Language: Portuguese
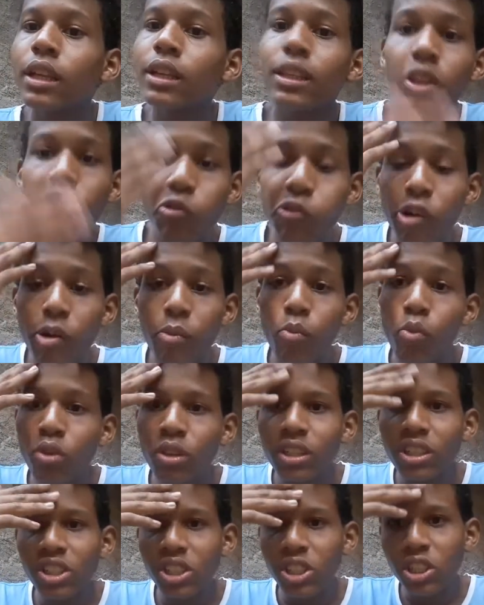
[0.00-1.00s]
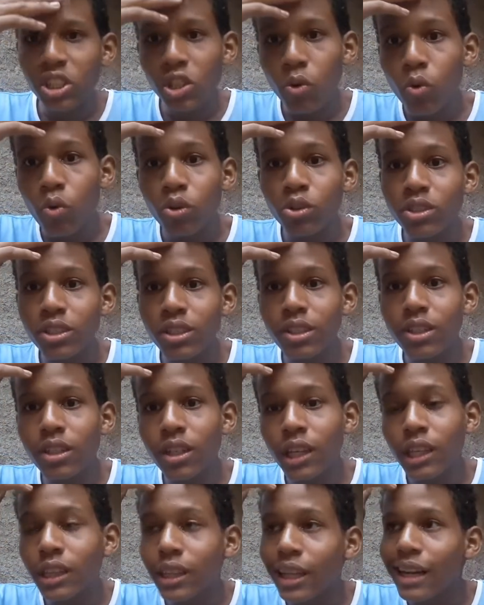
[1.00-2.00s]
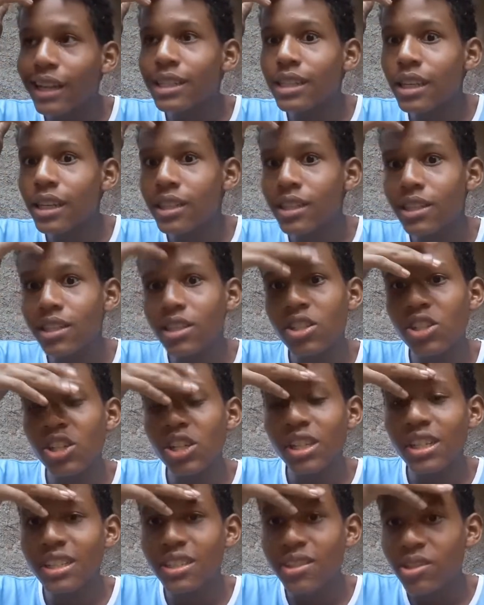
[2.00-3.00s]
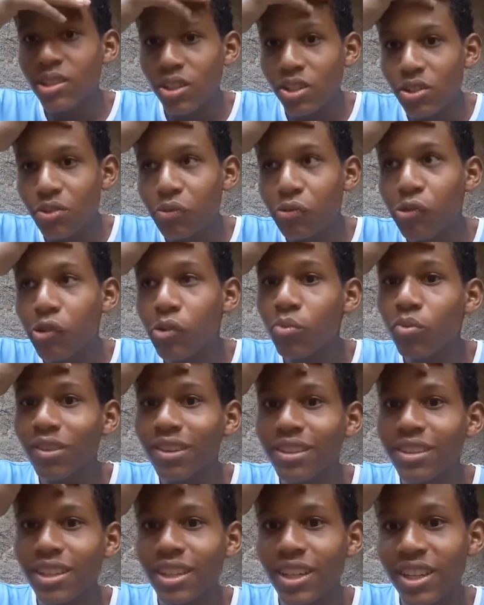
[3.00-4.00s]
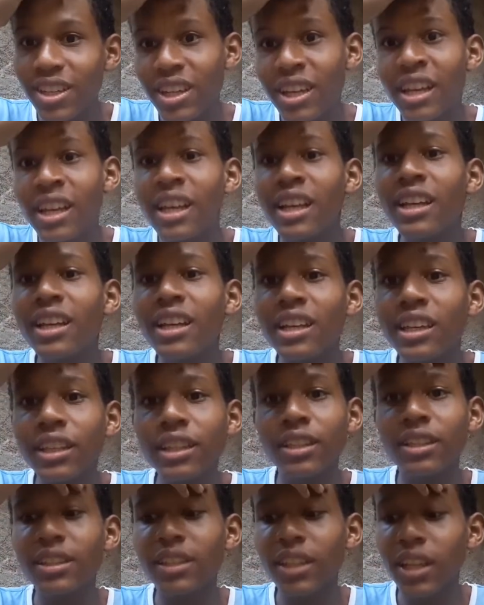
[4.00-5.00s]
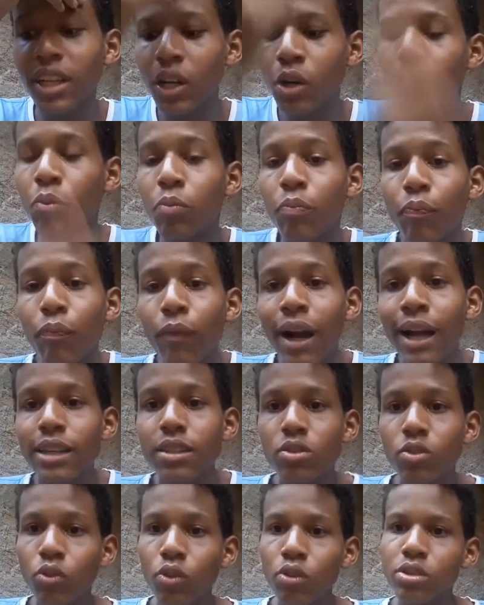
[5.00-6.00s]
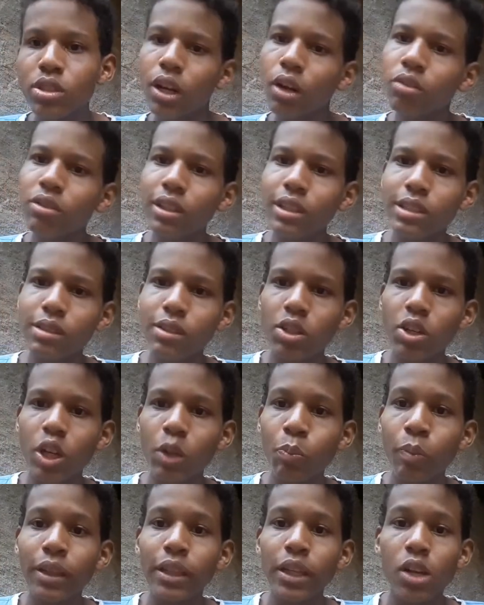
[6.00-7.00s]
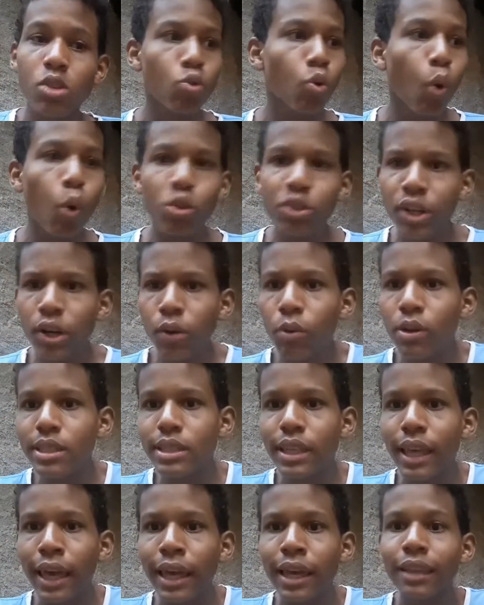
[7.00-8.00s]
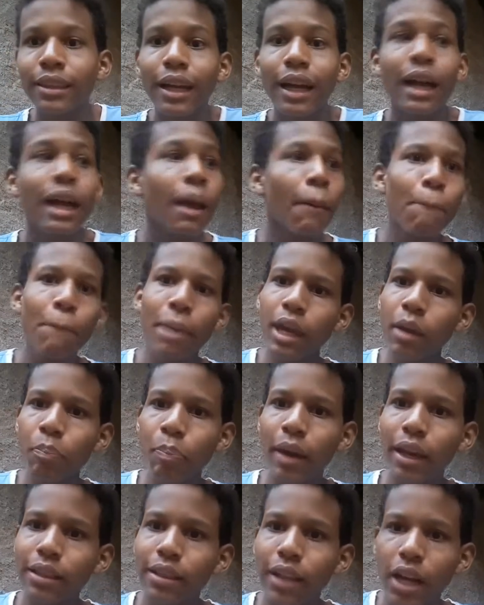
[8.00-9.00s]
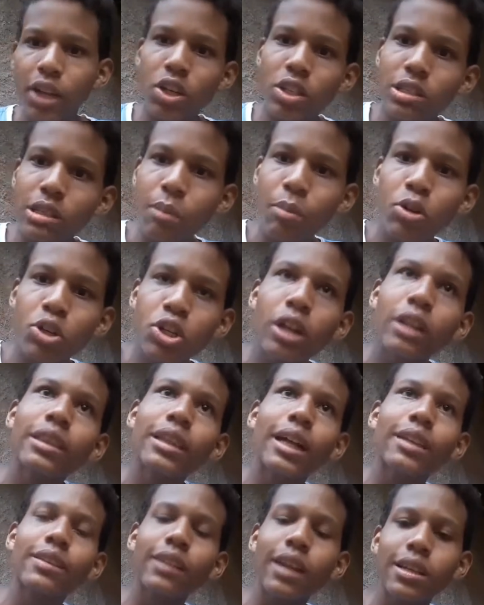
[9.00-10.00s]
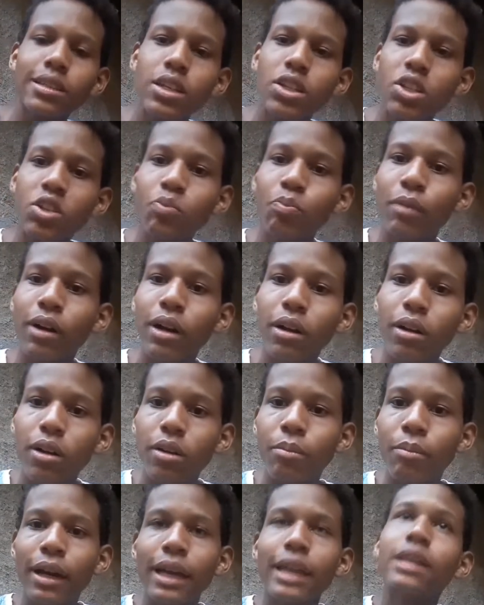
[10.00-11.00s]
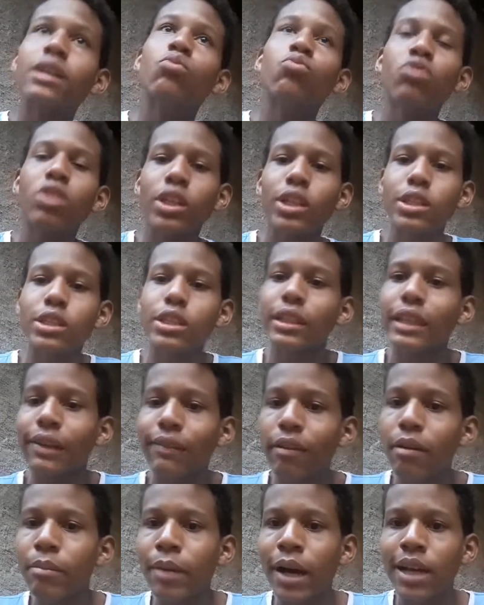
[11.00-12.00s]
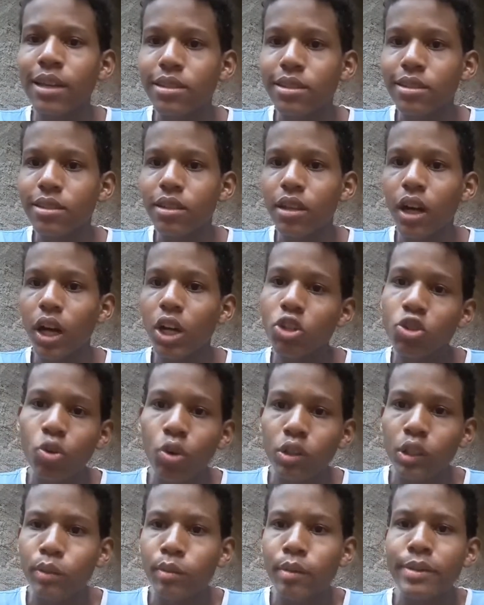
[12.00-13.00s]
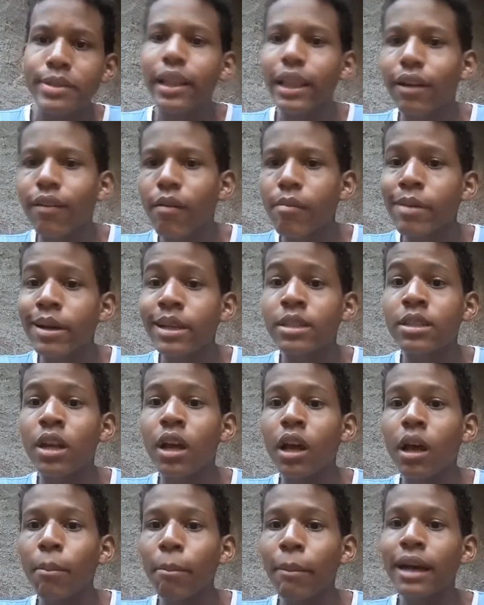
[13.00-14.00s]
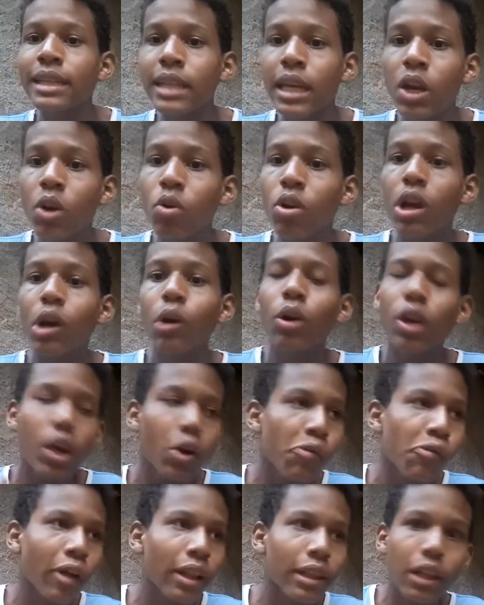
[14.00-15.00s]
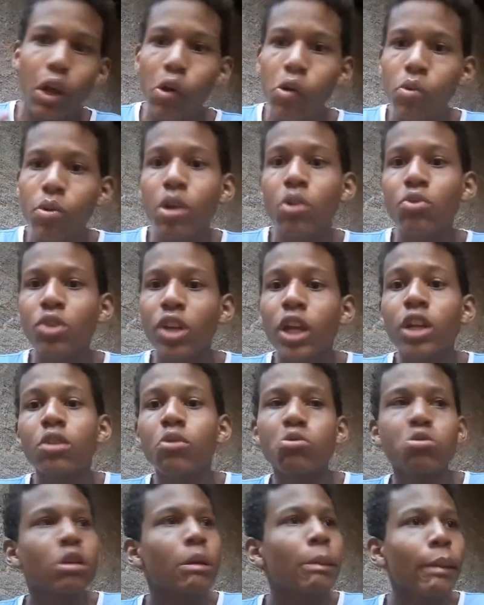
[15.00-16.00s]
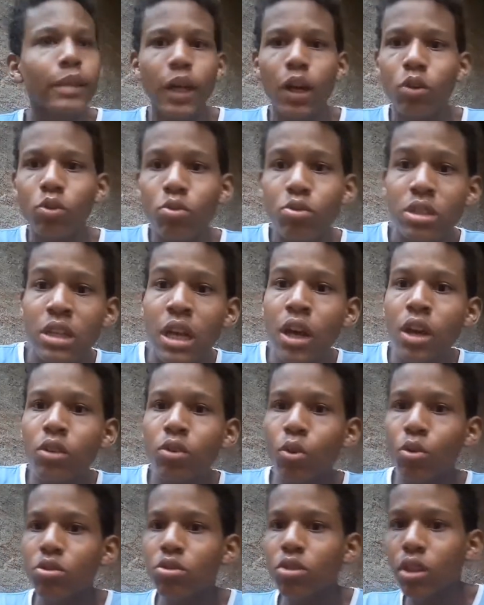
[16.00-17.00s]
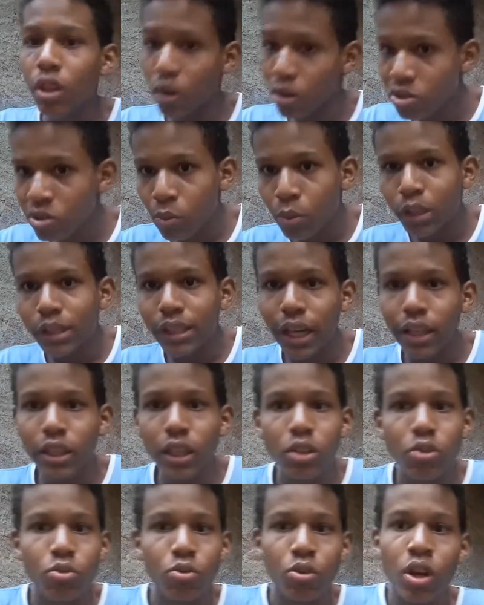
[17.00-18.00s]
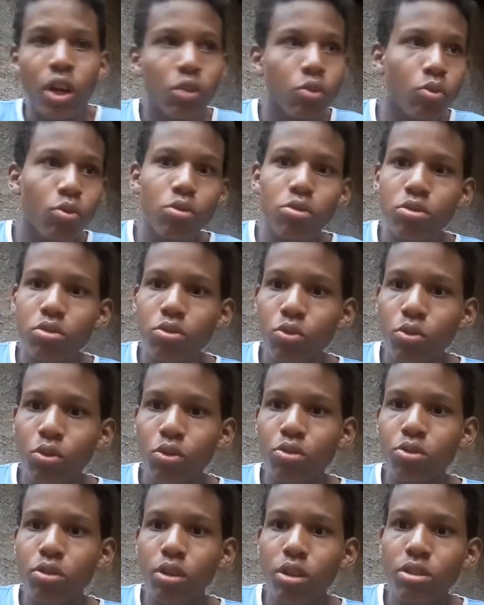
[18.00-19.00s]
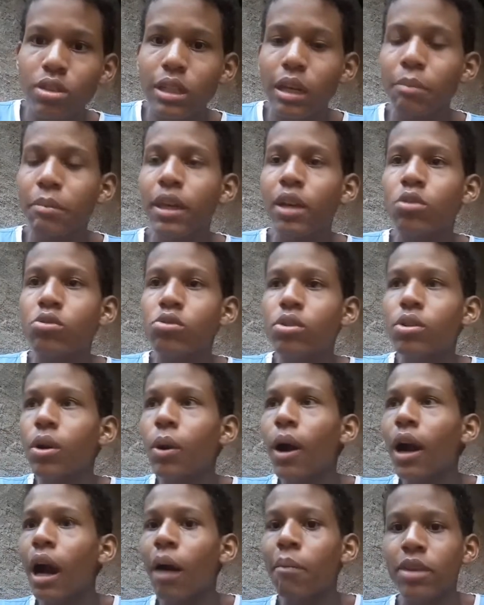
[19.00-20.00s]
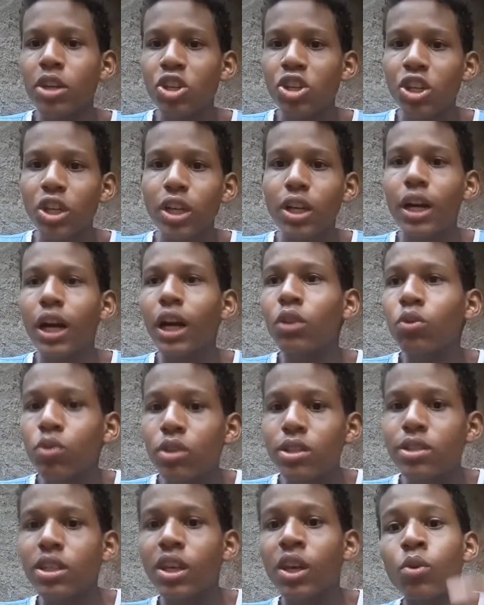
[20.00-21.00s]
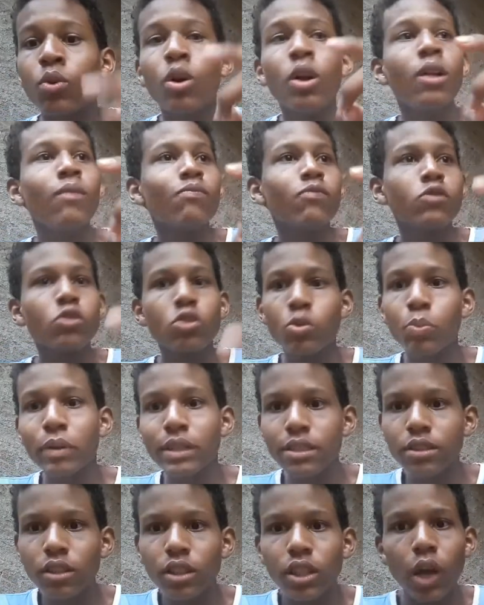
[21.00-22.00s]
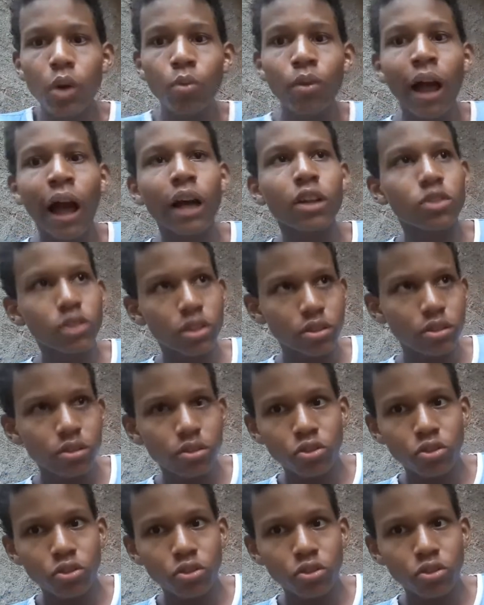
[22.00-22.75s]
Então foi muita gente que eu consegui trazer nesses dias, gente. Foi muita gente. Então, mas o nosso canal tá sendo deixado para trás. O Rodrigo, assim, é que tá bem perto da gente, sabe? Acho que ele tá atrás da gente. Mas um dia desse ele tava mais. Acho que ontem mesmo ele tava mais. Mas aí eu, eu falo, eu, eu cheguei nos comentários dos, dos, da nossa comunidade, né? Do, dos, dos nossos amigos, eu acabei chegando e dizendo. Tipo assim, tem um ato.